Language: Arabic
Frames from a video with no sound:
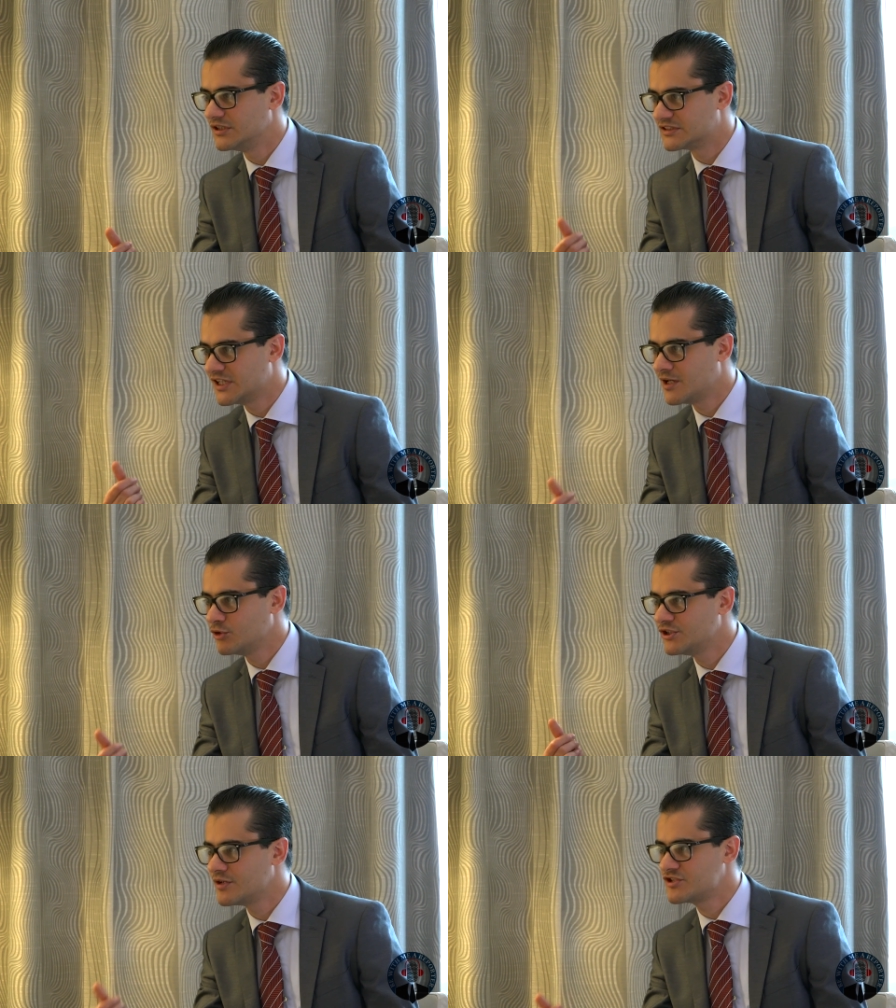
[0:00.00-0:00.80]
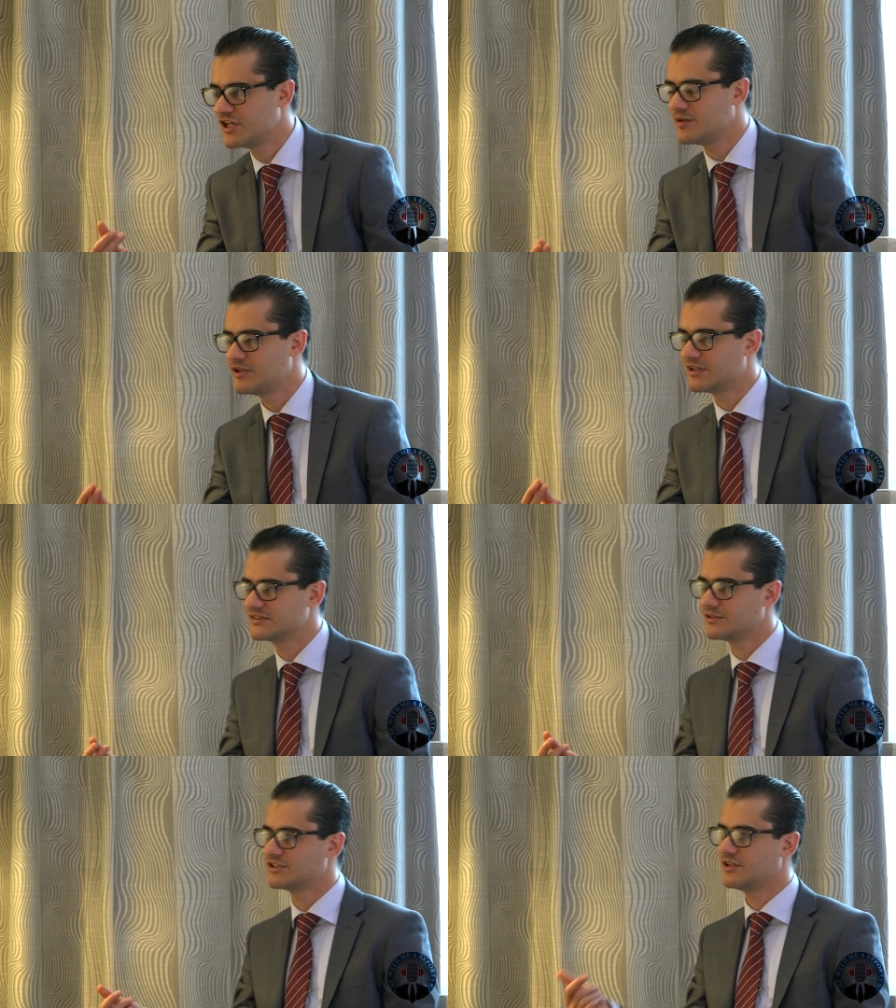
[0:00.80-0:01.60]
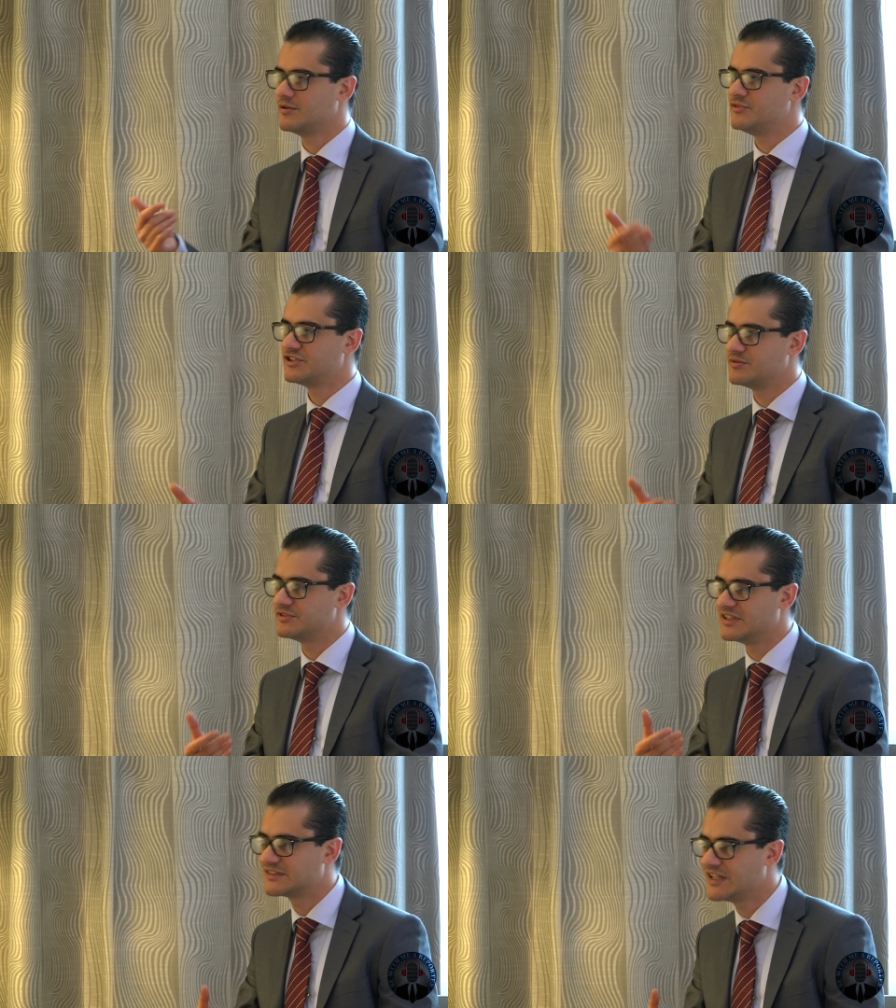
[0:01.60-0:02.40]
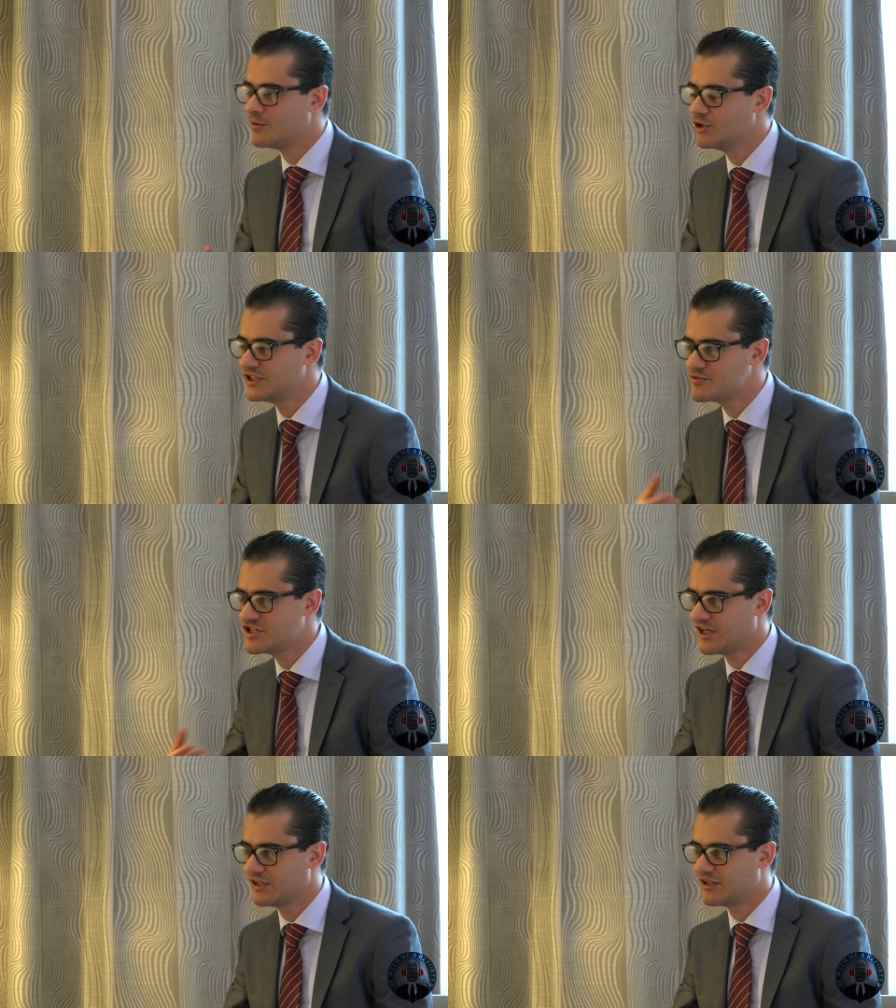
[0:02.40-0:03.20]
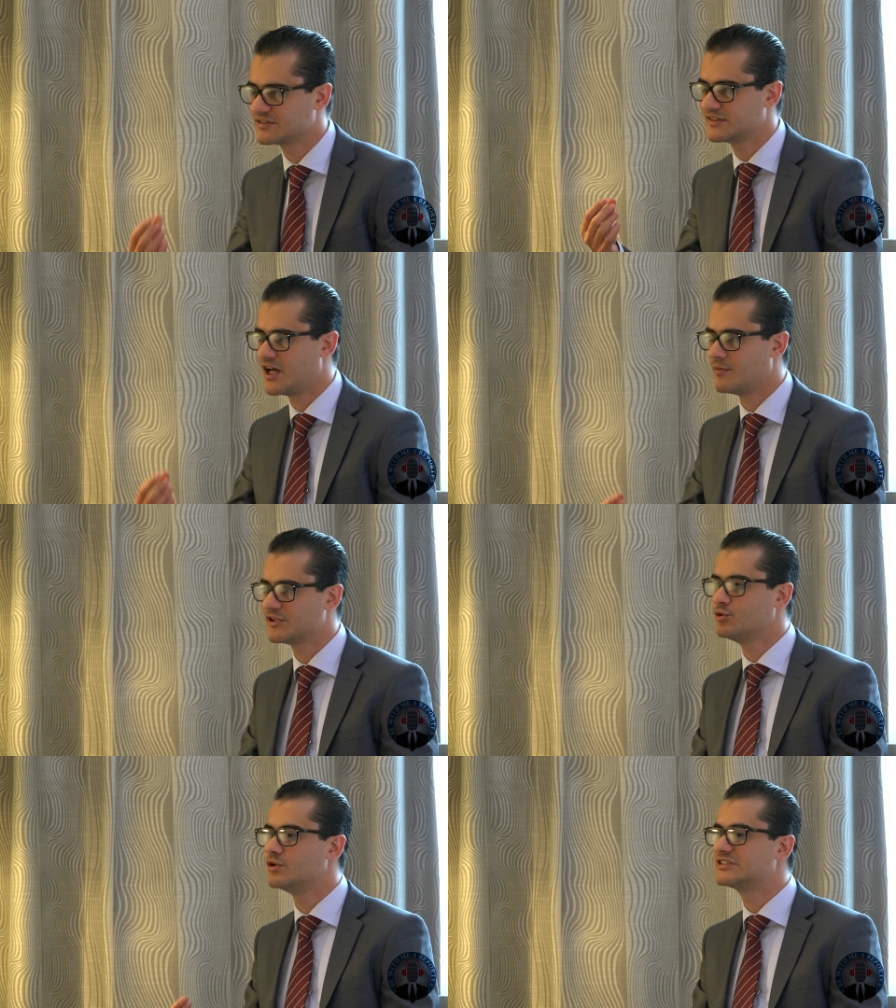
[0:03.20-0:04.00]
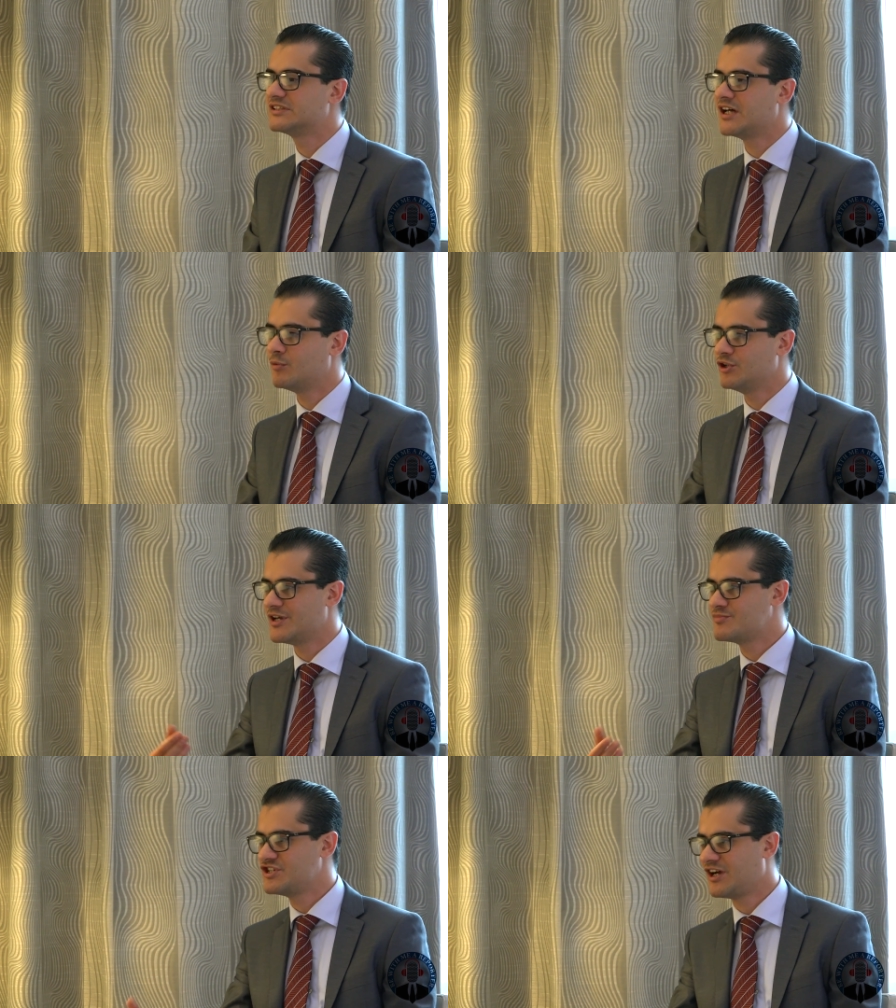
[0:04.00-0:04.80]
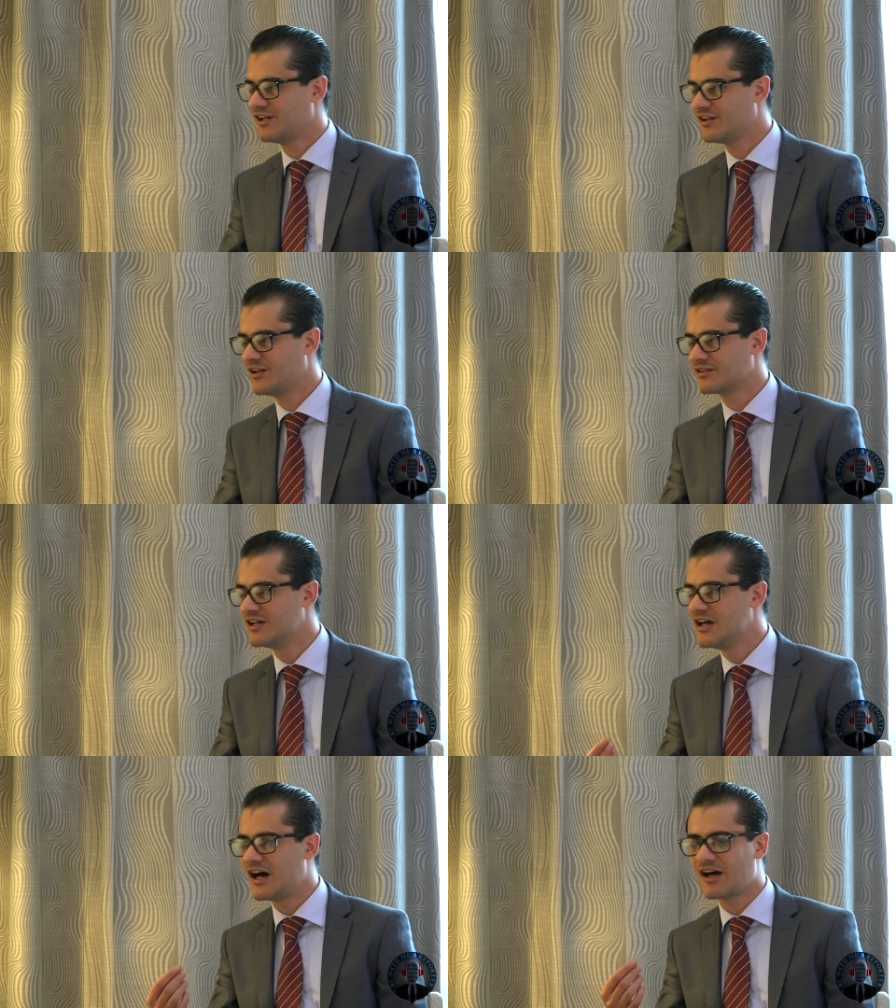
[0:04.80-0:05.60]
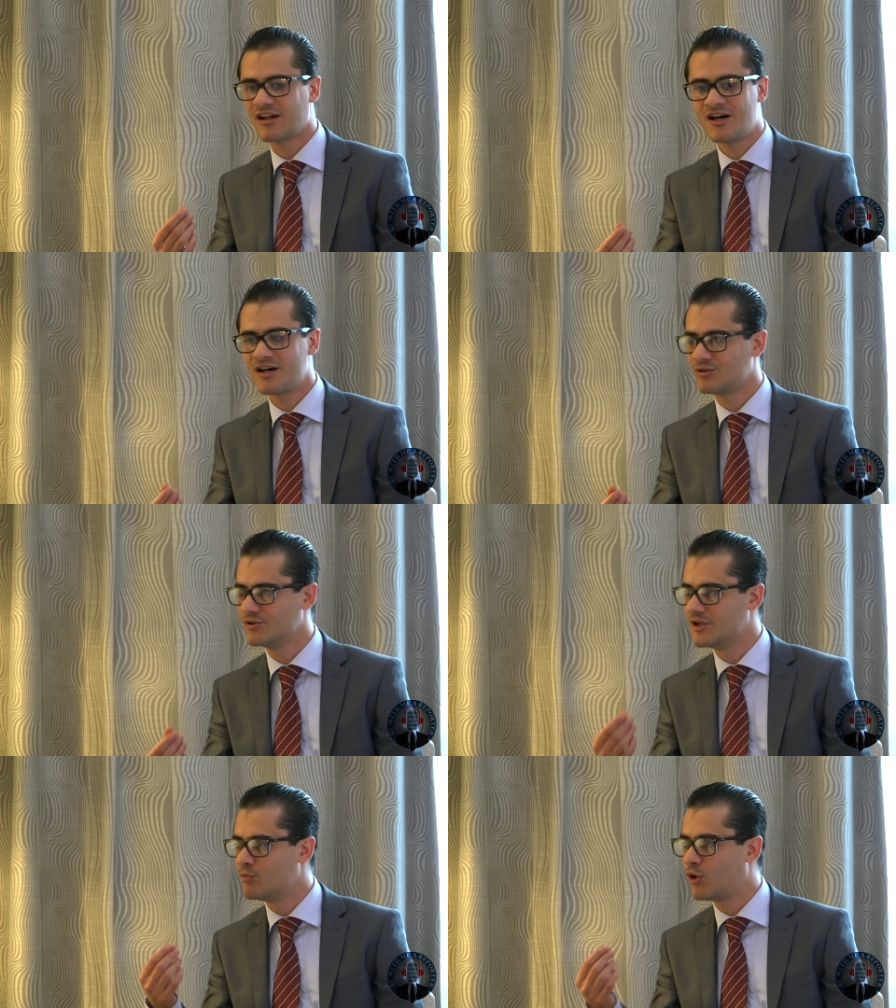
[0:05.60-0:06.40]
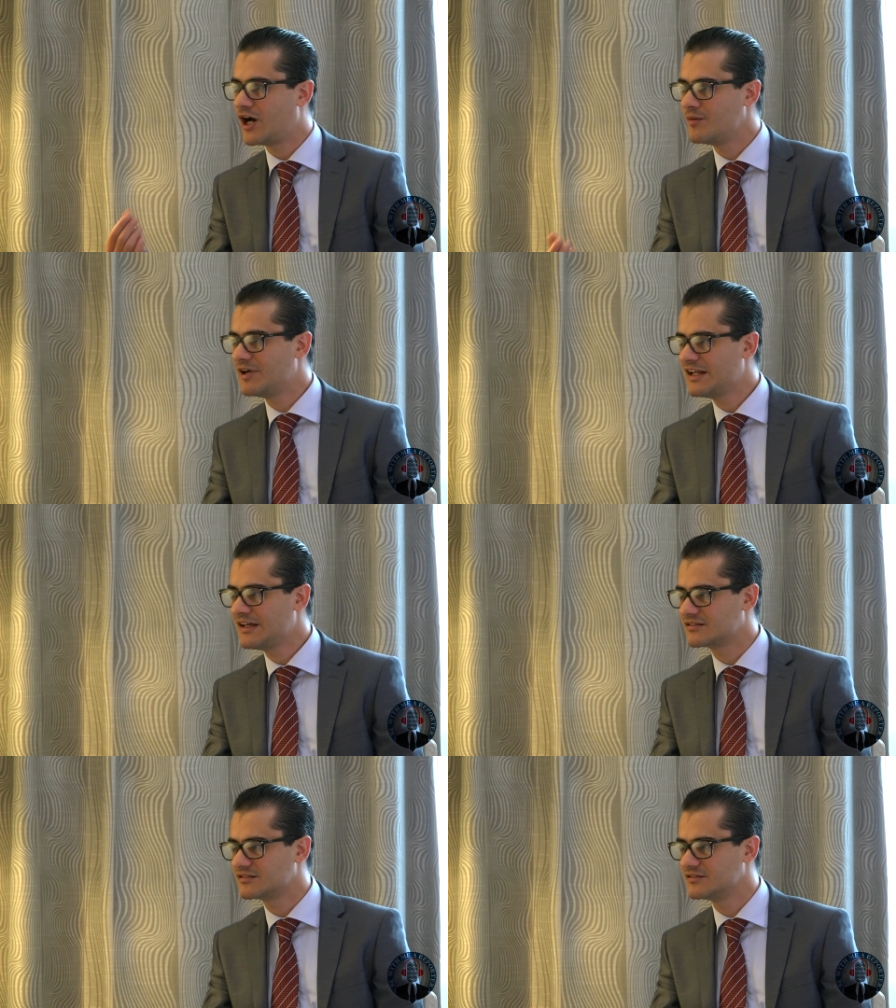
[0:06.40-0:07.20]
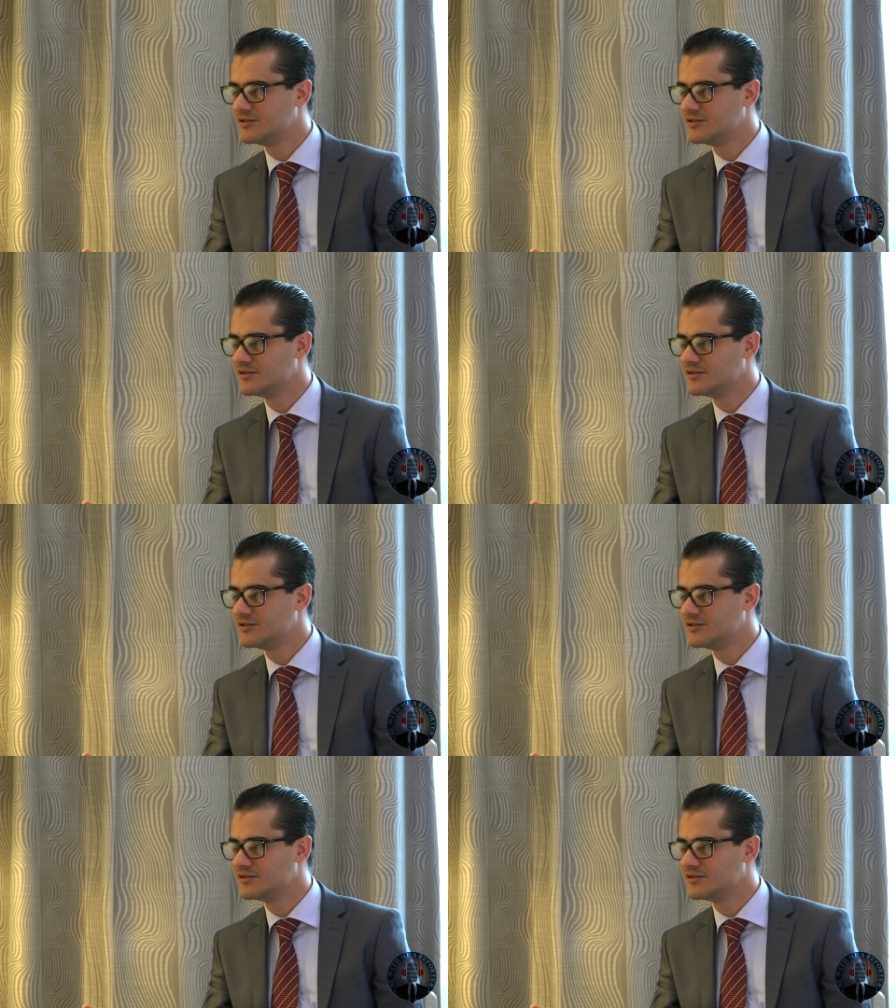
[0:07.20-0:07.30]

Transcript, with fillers: إسلام يمشي النبي عليه الصلاة والسلام إسلام يمشي على الأرض صحابته إسلام يمشي على الأرض أخلاق معاملات